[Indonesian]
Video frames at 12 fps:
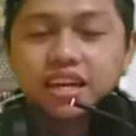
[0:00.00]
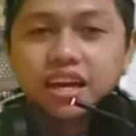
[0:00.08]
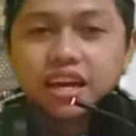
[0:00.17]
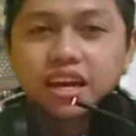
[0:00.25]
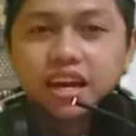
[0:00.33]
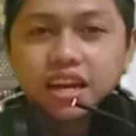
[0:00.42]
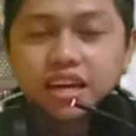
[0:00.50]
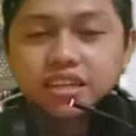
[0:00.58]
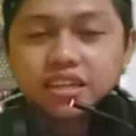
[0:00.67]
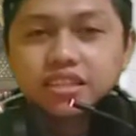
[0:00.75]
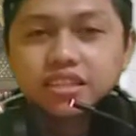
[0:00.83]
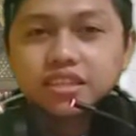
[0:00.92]
anak-anak
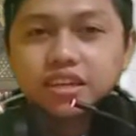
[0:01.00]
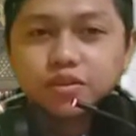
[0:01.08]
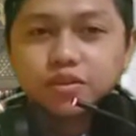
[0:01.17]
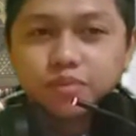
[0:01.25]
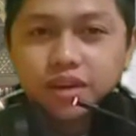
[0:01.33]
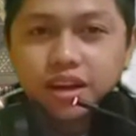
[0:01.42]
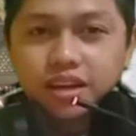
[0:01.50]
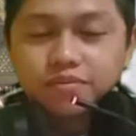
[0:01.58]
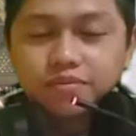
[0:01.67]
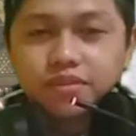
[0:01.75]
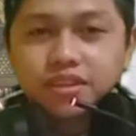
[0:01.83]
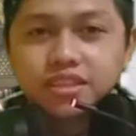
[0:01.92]
jangan lupa
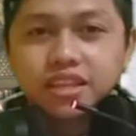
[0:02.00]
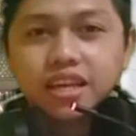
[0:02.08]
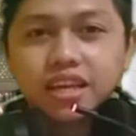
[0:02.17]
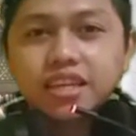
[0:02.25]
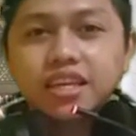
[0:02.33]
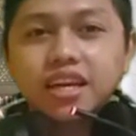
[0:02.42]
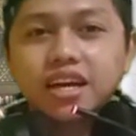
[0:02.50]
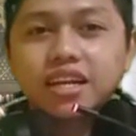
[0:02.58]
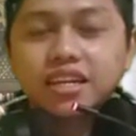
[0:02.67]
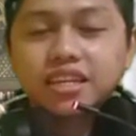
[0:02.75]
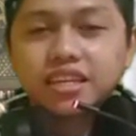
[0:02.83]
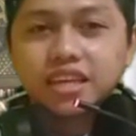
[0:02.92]
setelah ini
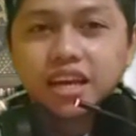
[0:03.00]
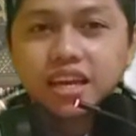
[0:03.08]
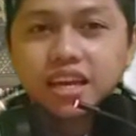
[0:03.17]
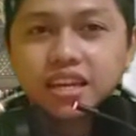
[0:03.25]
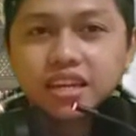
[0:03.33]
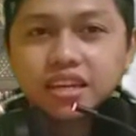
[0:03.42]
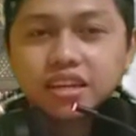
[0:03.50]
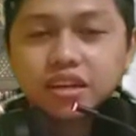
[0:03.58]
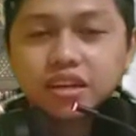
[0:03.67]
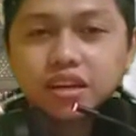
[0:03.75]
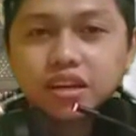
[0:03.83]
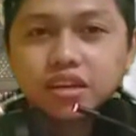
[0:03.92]
kalian
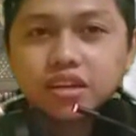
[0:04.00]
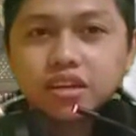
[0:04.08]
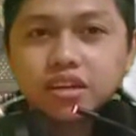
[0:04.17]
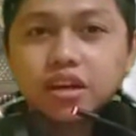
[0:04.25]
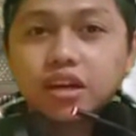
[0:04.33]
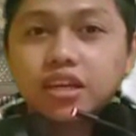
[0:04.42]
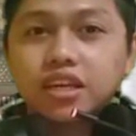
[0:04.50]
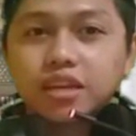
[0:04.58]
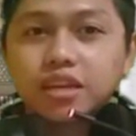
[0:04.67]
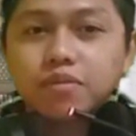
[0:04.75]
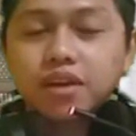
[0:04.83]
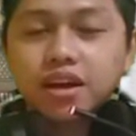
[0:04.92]
uh,
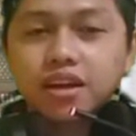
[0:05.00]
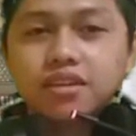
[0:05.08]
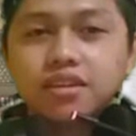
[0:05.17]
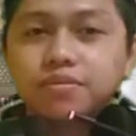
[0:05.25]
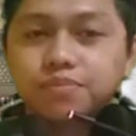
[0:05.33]
kirimkan